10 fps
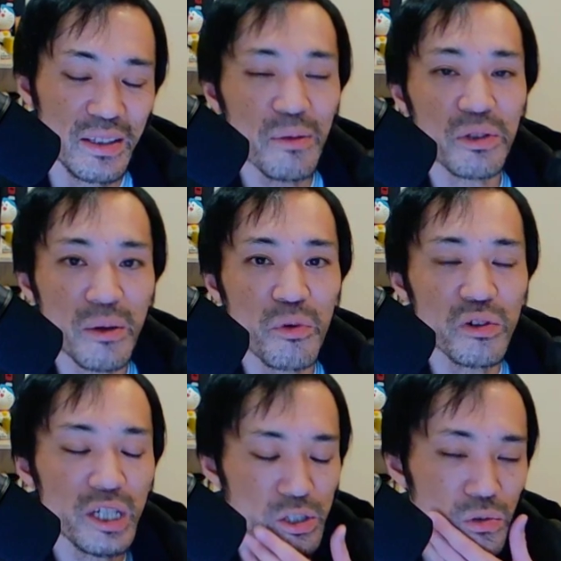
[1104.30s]
でもね
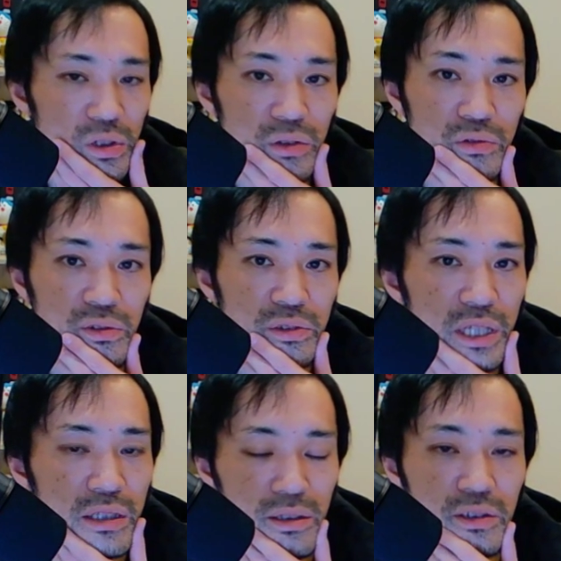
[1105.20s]
僕が商品売
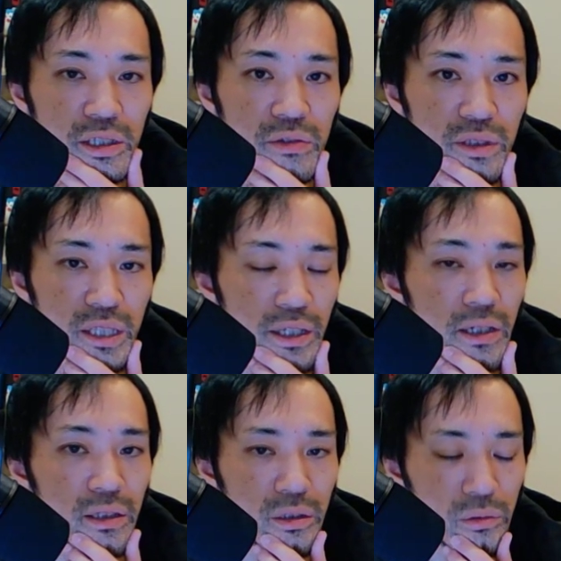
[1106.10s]
れてる理由って何
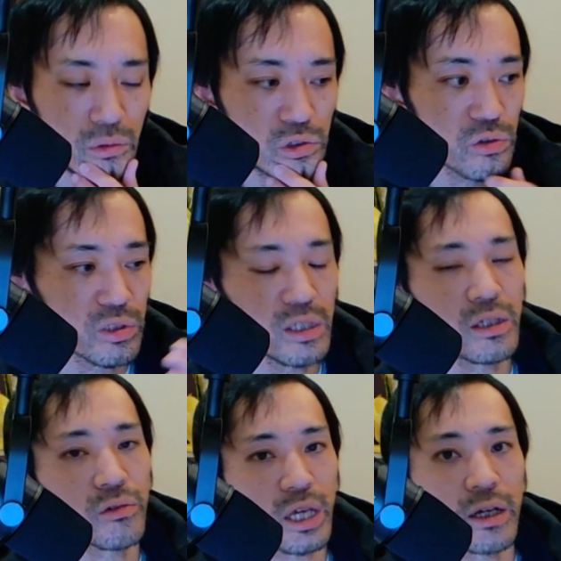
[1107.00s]
かっていうと熟成
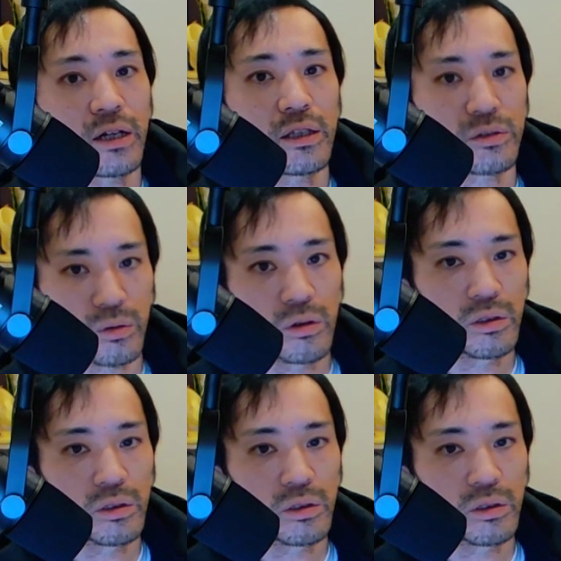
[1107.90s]
さんの結果なんですよ